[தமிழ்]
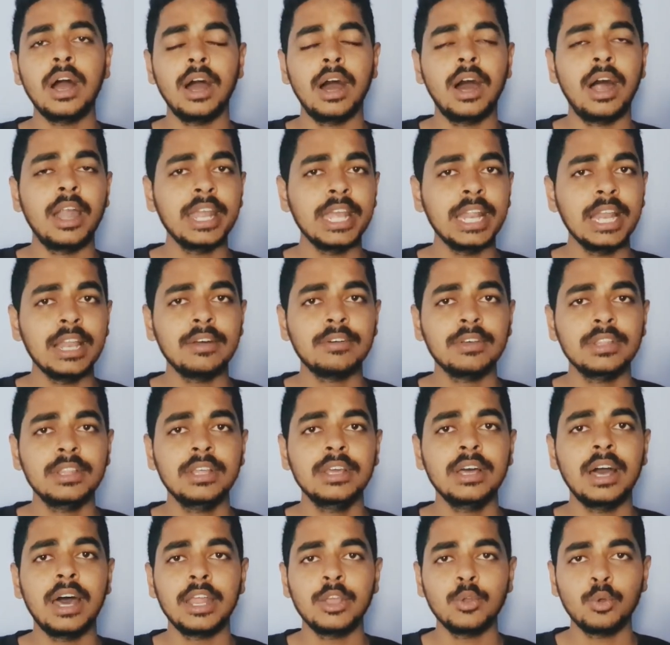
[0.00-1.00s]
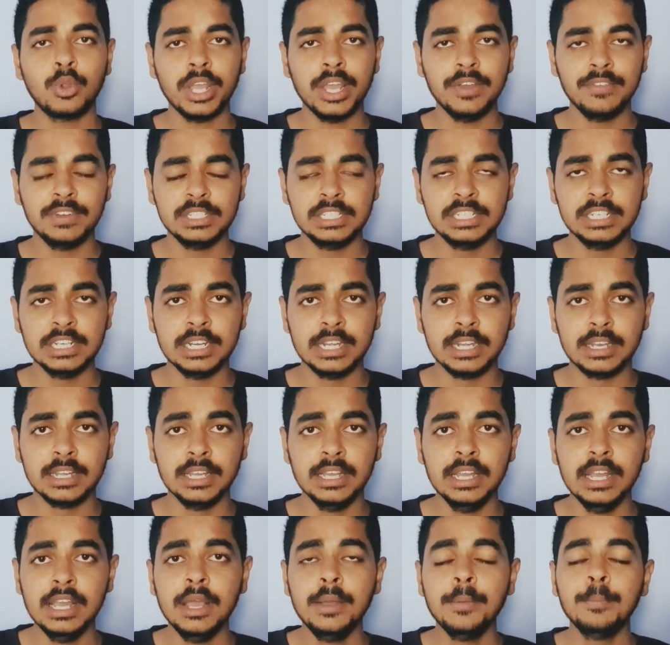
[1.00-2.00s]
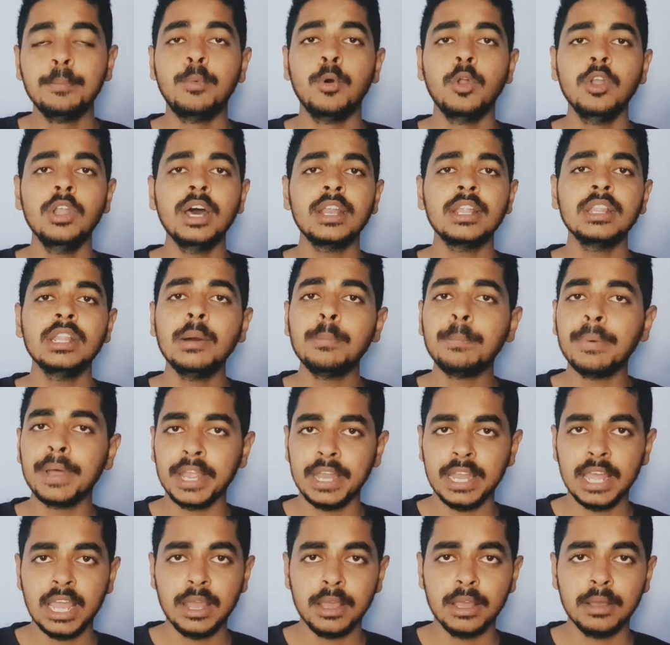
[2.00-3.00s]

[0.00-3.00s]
ஆடைகளை வந்து அரைகுறையை வச்சுக்கிட்டு பொண்ணாக இருந்தால் பையனை